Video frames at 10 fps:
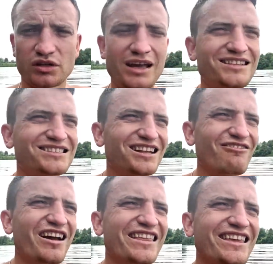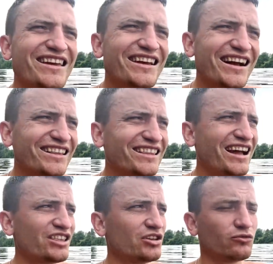Эти слова
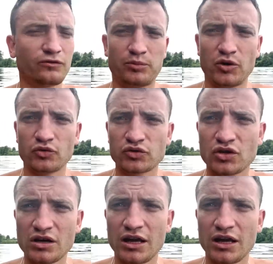никогда не идут в плюс.